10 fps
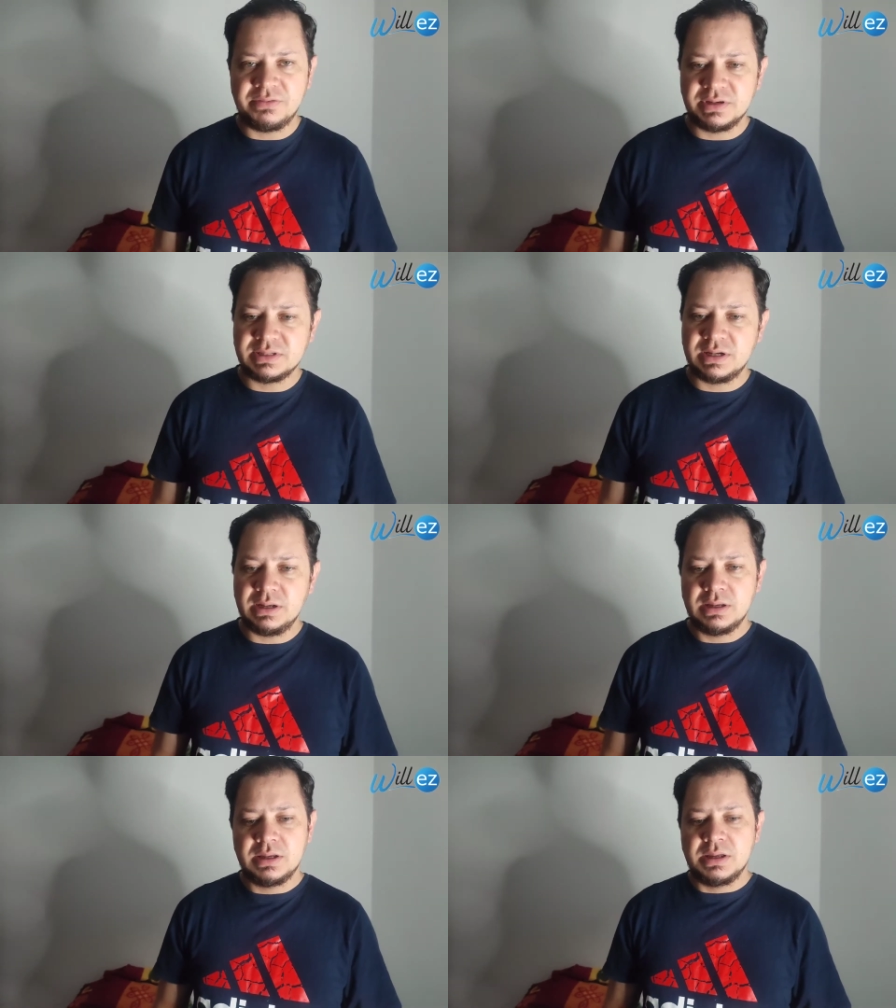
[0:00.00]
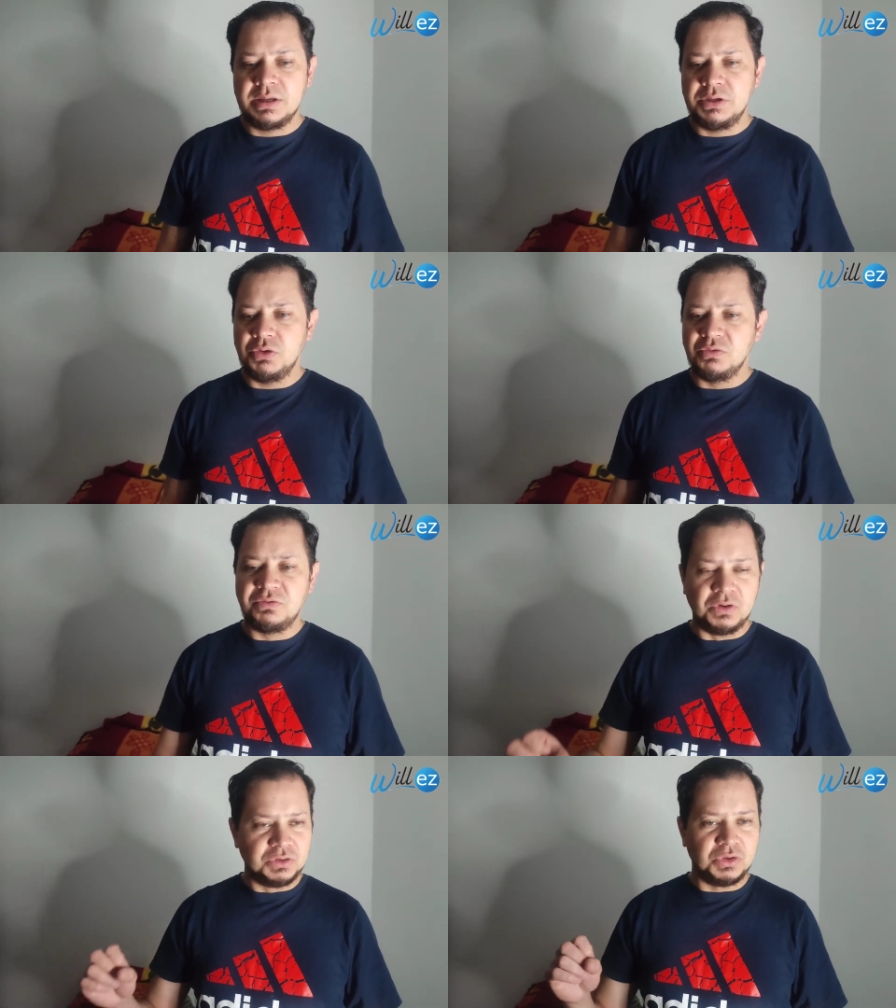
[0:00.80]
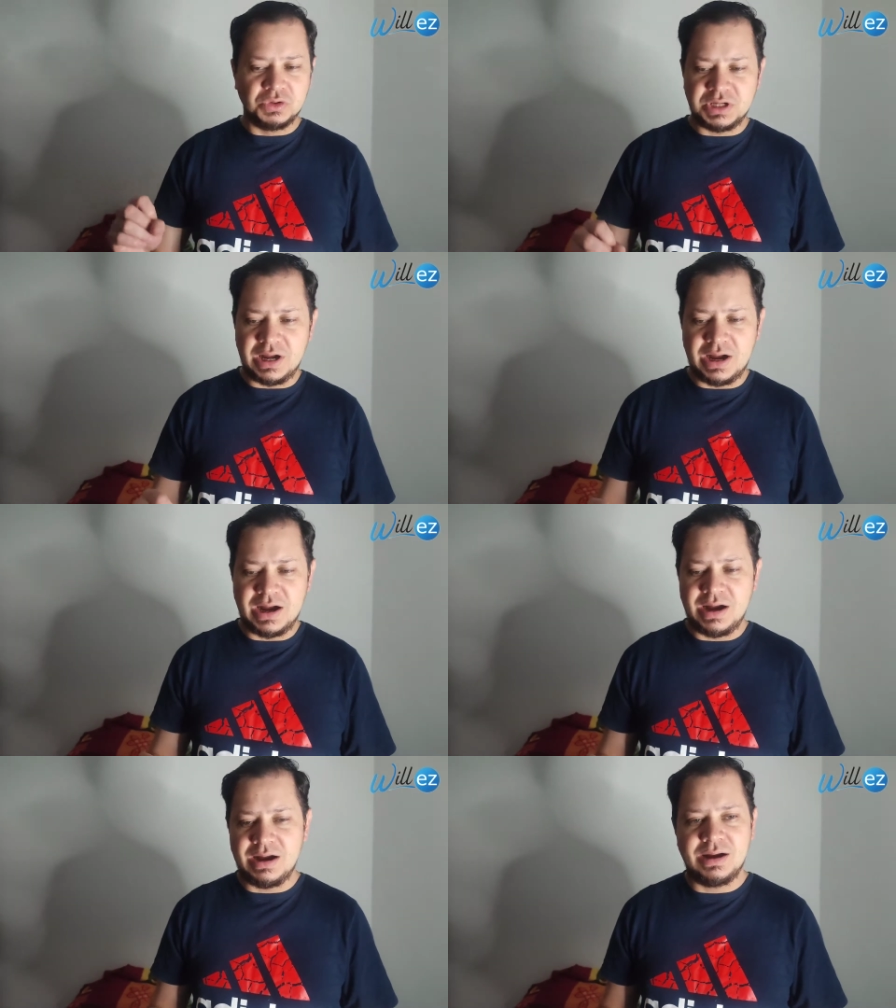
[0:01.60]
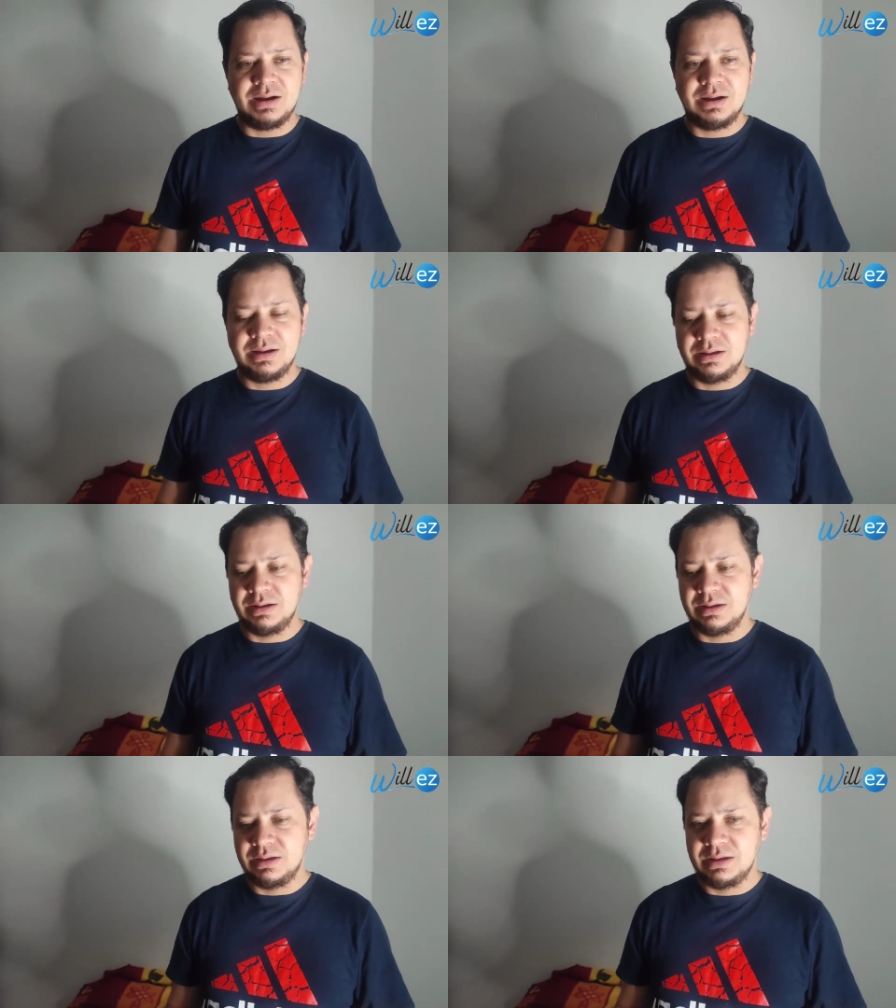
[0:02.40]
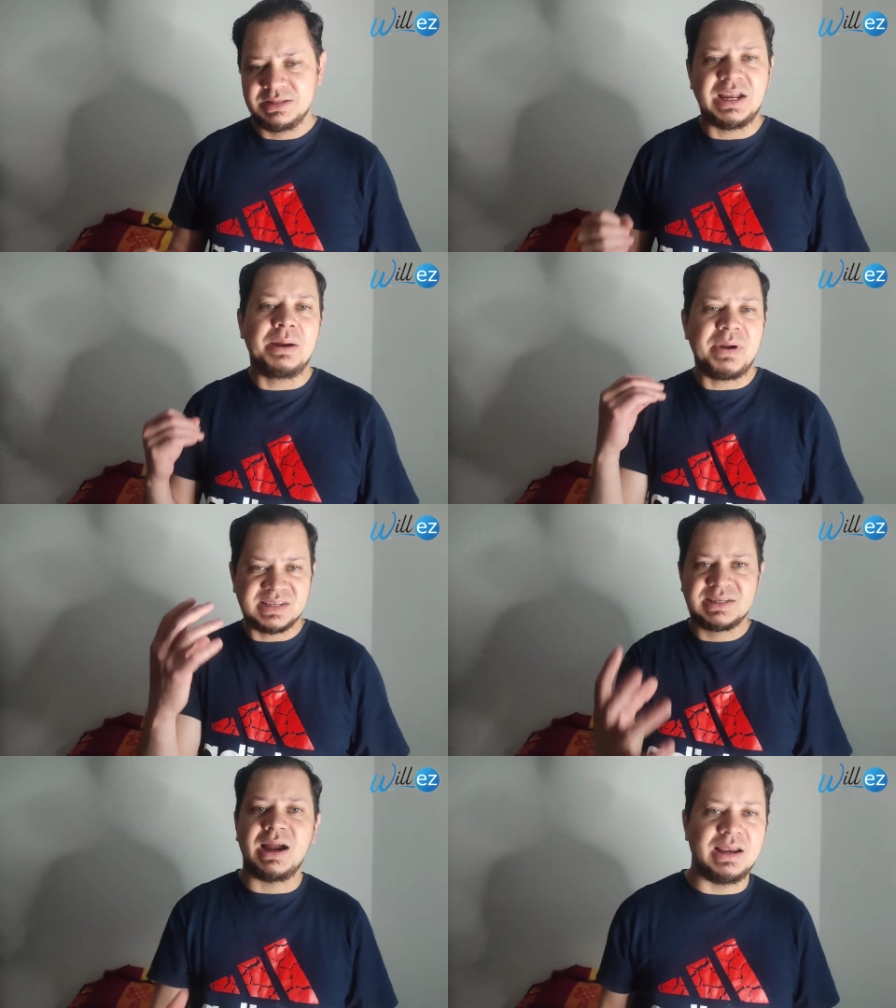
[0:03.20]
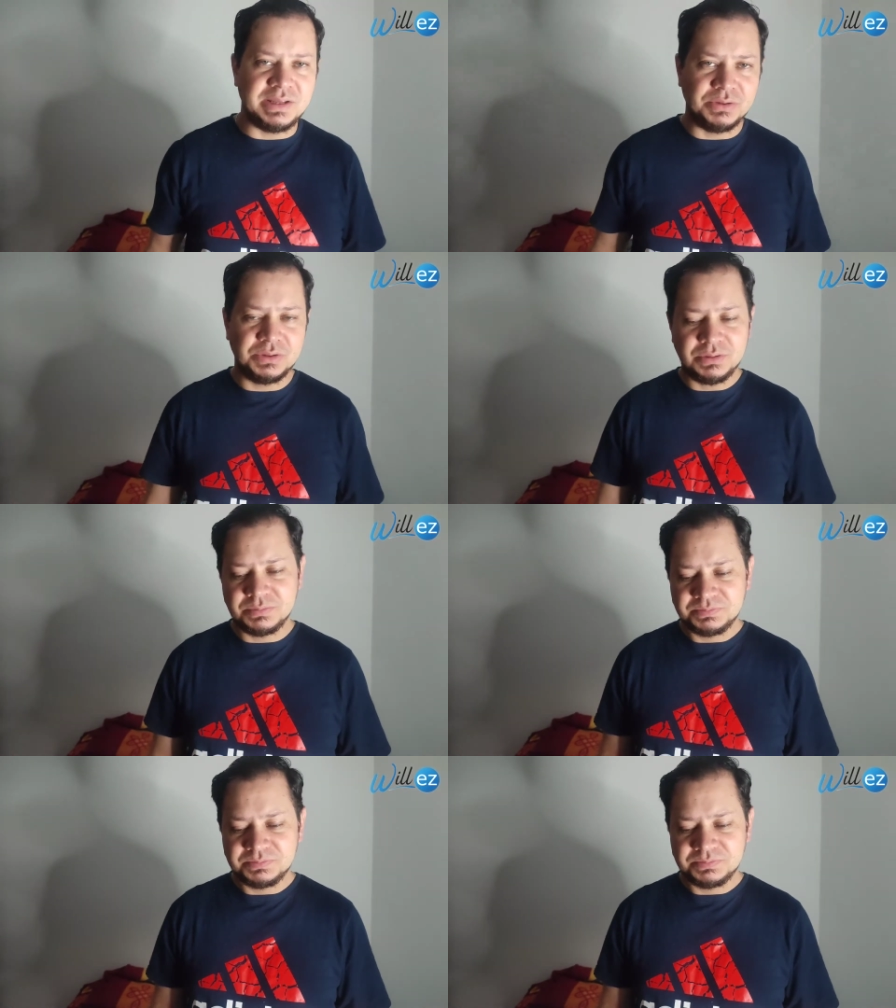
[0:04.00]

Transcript: fresca y un fondo ya, ya más cálido, ¿no?